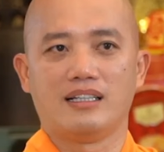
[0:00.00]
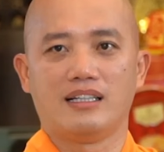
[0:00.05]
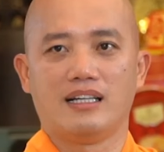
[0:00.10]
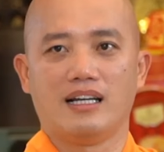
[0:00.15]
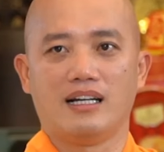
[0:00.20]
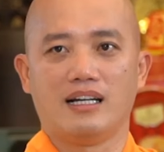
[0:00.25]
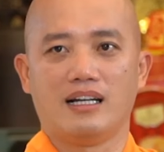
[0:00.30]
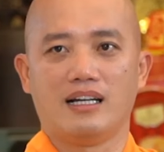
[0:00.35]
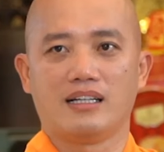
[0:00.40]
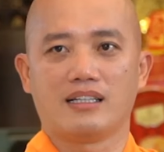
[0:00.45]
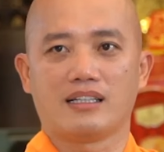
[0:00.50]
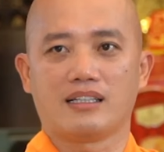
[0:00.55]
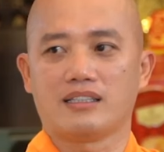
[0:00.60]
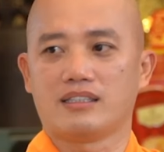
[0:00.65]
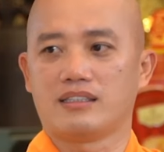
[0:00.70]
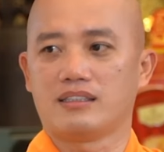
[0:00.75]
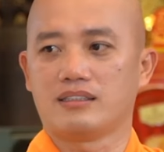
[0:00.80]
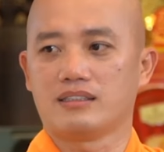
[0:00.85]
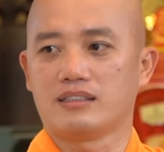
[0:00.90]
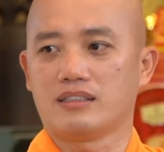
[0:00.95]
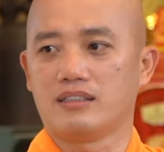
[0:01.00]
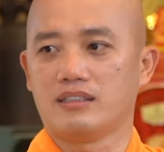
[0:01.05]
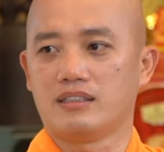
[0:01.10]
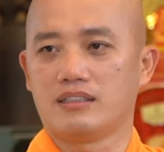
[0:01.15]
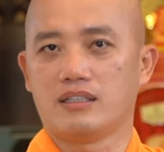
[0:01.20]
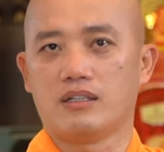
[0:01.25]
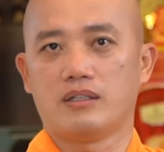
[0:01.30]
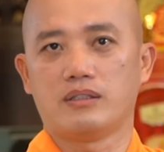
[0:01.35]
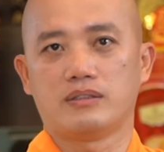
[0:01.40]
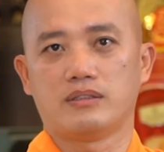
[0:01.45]
là là
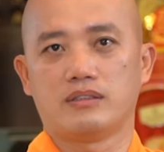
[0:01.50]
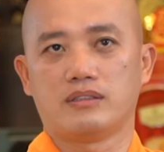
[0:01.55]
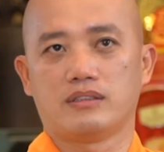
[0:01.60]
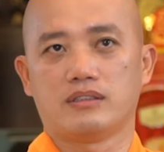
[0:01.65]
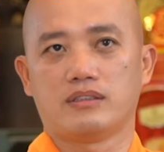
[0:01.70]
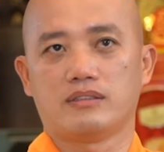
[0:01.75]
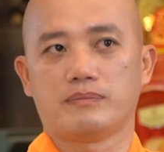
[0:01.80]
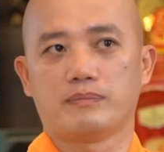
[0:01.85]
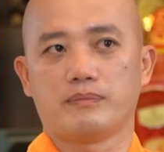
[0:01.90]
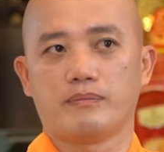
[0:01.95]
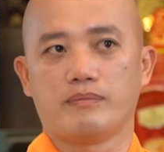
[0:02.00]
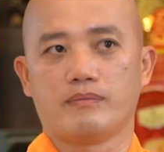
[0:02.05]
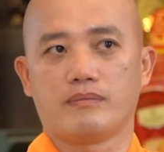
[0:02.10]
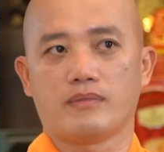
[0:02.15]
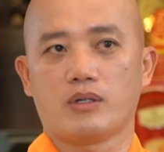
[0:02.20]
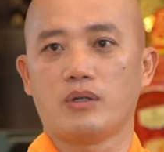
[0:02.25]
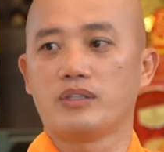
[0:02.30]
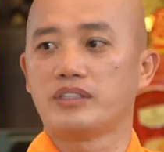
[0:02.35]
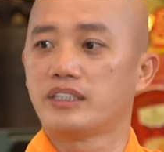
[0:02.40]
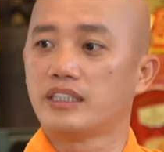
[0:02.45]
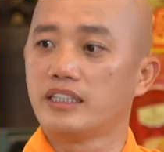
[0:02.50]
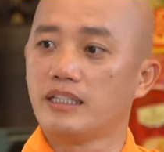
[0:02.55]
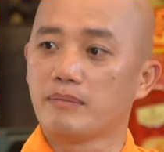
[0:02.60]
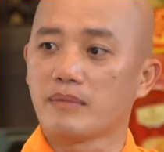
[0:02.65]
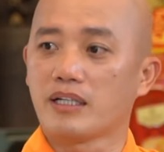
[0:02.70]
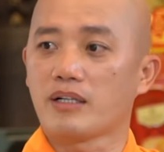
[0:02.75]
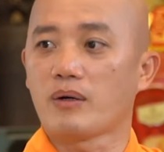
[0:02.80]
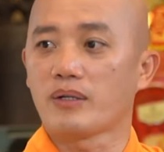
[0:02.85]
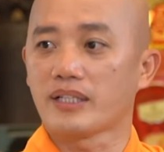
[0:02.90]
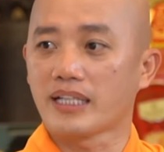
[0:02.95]
đôi con chim
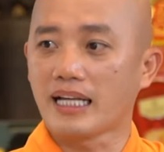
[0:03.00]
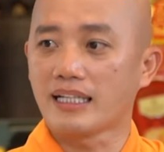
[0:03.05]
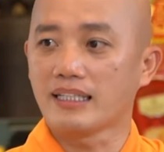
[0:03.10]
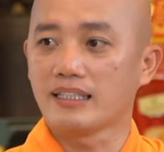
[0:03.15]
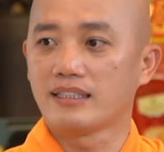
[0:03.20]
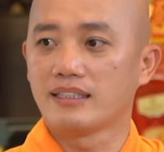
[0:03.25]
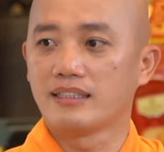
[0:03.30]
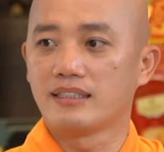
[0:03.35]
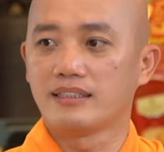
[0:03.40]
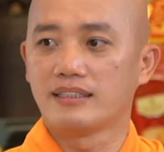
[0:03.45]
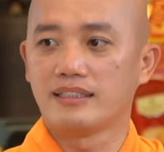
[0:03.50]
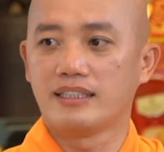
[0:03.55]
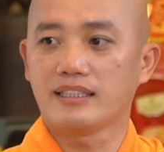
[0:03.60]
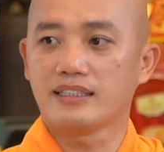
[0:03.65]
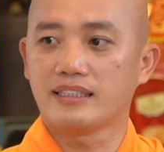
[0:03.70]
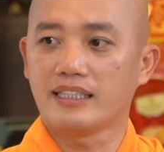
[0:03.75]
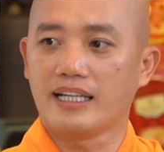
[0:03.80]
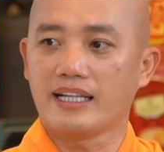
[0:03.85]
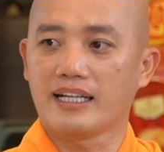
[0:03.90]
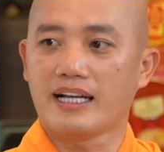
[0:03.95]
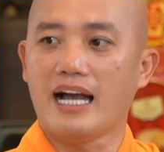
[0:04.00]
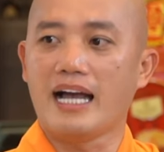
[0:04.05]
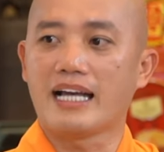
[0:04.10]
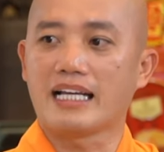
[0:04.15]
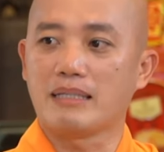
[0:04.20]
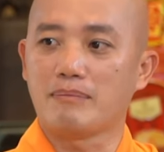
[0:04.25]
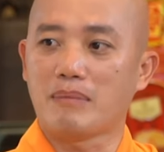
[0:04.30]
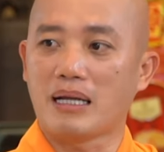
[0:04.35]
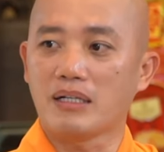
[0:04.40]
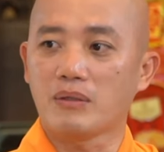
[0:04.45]
có đôi cánh, chiếc xe có hai
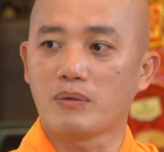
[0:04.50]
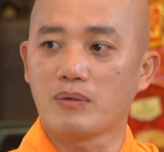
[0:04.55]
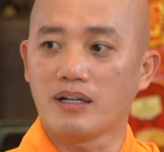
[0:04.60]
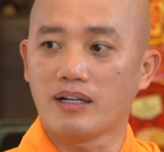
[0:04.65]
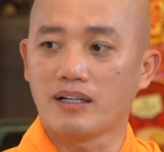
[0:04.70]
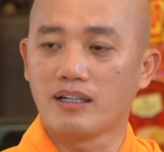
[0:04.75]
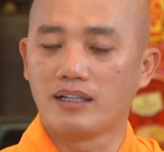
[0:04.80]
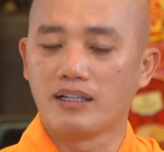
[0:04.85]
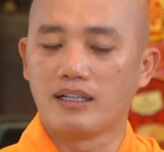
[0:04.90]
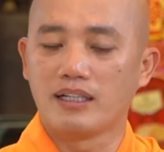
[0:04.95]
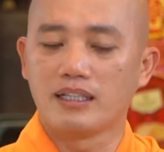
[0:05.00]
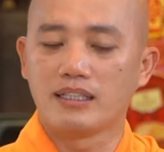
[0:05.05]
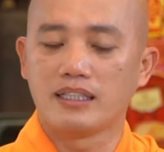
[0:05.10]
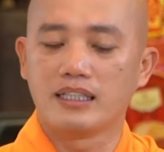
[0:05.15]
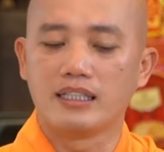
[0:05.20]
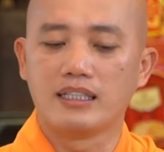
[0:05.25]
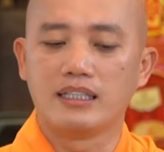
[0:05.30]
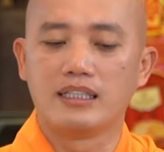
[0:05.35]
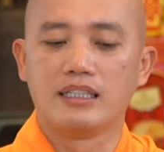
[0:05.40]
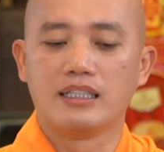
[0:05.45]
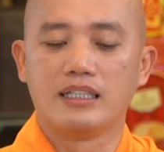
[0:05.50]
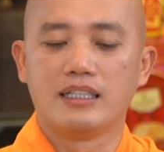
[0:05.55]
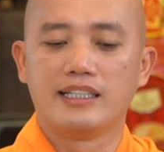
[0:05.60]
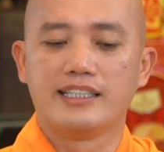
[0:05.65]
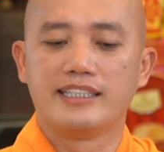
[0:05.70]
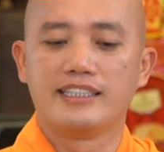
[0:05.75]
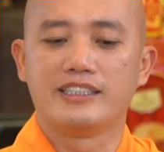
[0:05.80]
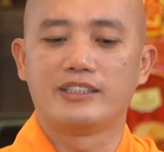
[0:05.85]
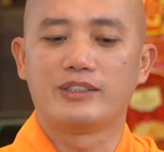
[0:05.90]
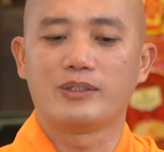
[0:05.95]
cái bánh của nó. Thì
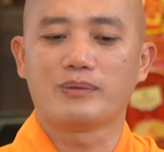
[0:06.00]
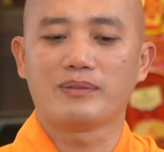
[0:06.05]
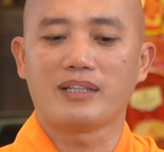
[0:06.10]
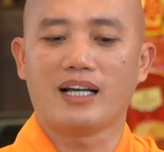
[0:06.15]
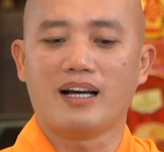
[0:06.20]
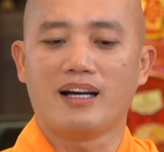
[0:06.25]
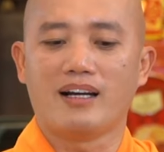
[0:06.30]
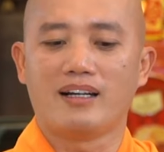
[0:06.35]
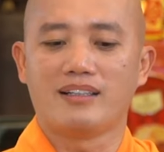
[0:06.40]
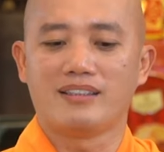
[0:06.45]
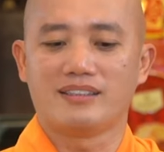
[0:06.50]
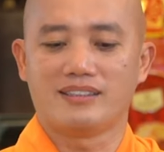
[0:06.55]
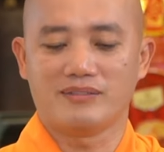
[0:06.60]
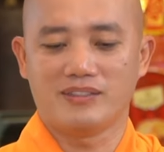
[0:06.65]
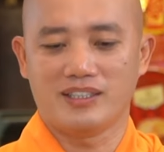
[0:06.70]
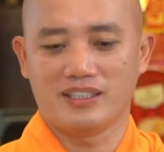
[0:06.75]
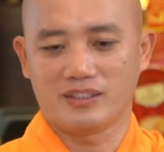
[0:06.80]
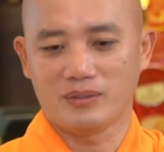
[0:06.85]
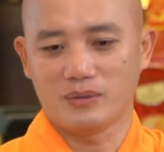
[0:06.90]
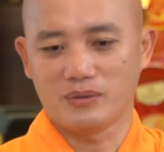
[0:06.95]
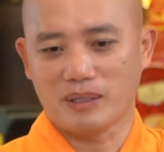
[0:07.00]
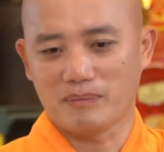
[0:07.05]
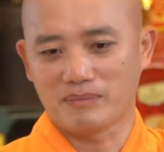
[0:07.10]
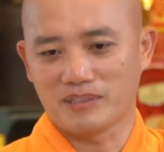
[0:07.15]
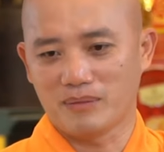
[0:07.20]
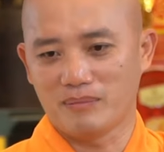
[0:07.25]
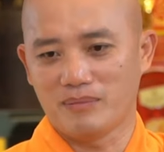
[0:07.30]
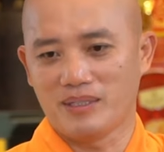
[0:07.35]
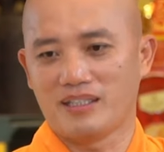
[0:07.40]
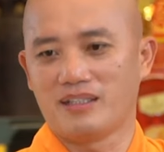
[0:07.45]
chúng ta vừa tu tập
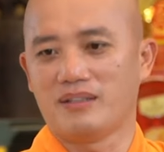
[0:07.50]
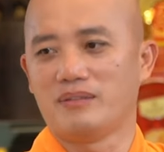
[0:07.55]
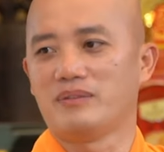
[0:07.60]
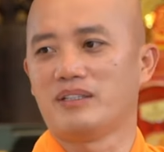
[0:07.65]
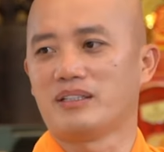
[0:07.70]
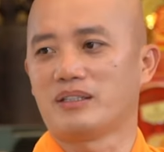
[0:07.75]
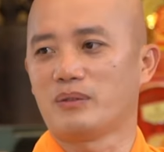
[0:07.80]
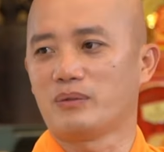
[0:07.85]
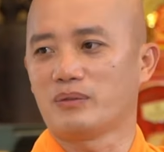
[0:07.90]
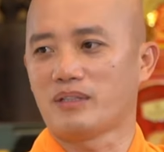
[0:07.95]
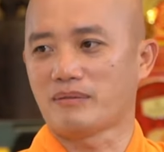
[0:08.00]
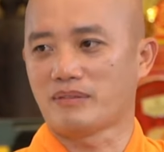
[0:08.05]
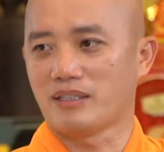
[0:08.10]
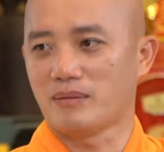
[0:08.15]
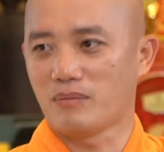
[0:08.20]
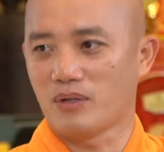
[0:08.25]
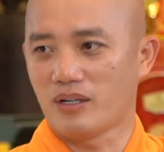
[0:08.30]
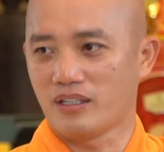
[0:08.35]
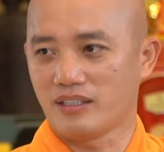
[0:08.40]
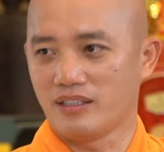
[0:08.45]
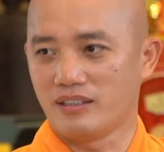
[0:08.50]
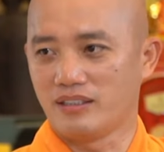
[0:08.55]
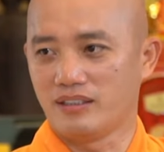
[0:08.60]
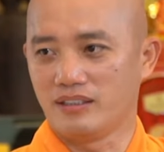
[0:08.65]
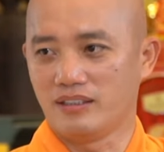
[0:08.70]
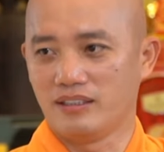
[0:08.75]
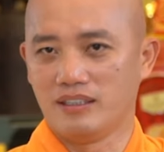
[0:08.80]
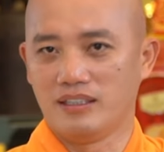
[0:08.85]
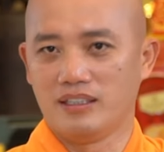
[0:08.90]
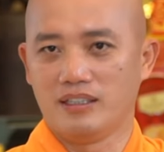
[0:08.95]
cho mình, vừa tu tập cho mọi
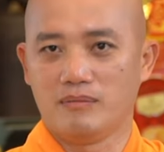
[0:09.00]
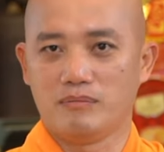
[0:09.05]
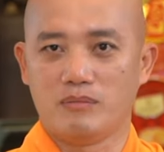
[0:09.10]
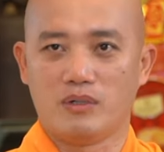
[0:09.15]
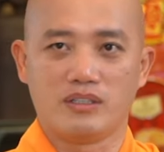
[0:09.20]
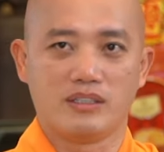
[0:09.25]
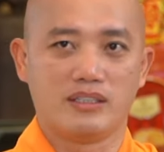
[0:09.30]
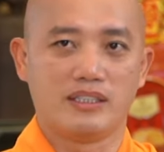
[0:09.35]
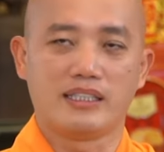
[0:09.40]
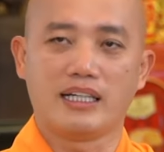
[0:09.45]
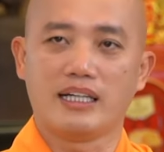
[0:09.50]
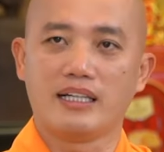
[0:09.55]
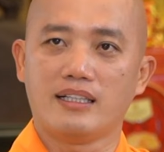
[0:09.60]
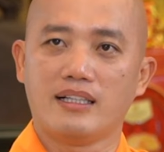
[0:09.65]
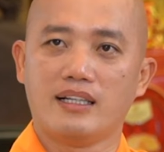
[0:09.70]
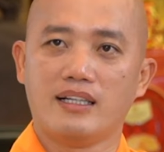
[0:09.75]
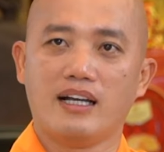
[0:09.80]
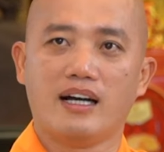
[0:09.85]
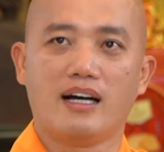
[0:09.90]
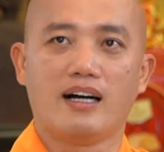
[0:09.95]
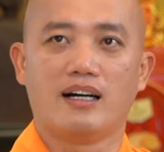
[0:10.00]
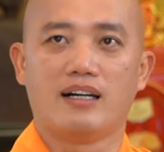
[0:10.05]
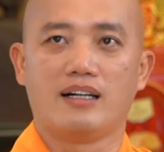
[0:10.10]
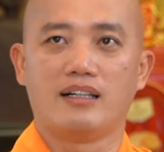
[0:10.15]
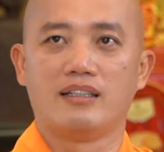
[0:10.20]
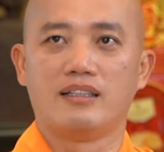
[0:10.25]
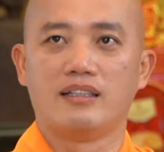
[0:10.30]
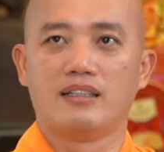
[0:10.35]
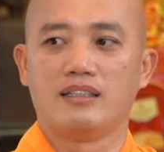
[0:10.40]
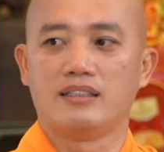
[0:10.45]
người. Mọi người thấy thế, à,
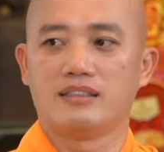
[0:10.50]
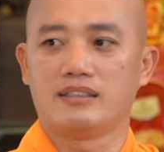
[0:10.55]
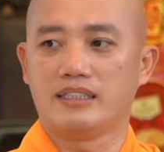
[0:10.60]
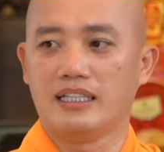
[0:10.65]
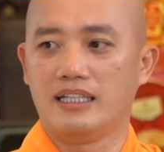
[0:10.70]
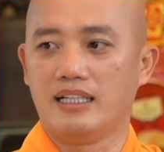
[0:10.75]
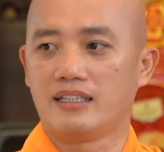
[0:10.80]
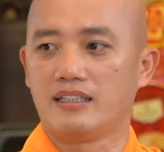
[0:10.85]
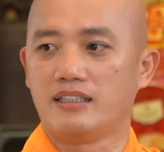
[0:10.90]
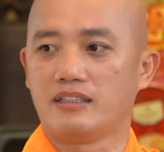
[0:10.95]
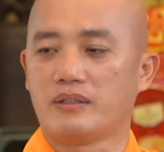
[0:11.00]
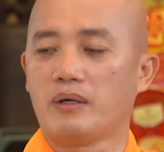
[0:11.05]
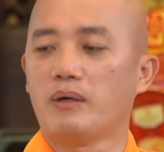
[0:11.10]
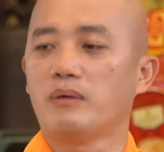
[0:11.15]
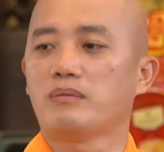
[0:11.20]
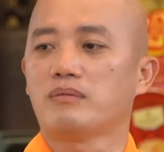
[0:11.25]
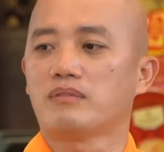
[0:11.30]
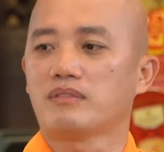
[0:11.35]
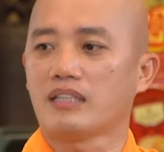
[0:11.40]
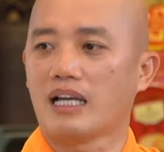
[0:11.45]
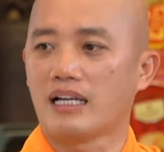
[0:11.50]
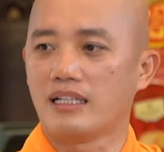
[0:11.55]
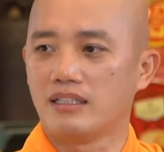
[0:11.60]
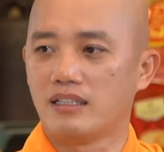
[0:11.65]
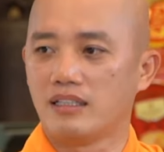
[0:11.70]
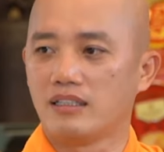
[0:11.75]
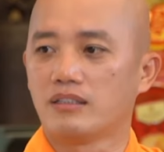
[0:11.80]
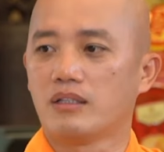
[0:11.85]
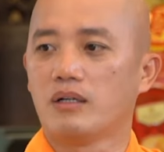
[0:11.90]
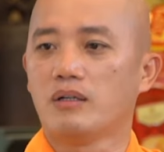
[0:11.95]
chị là người tốt, thầy là
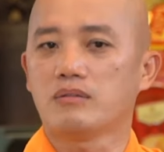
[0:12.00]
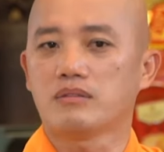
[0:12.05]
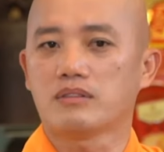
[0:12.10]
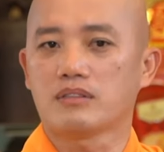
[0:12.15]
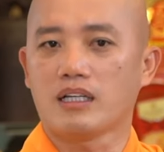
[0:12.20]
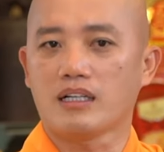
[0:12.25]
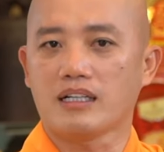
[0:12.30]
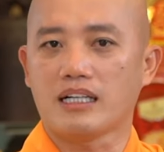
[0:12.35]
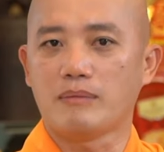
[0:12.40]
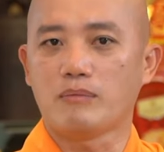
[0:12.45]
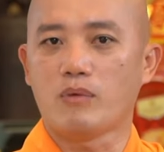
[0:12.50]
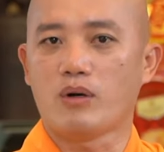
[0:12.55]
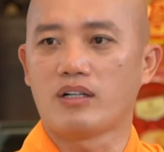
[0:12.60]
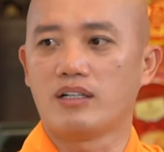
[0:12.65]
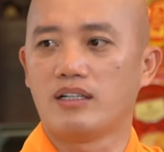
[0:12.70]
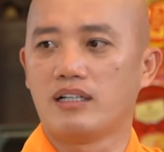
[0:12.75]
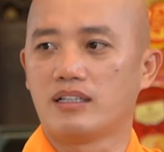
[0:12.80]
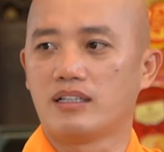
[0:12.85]
người tốt, tất cả mọi người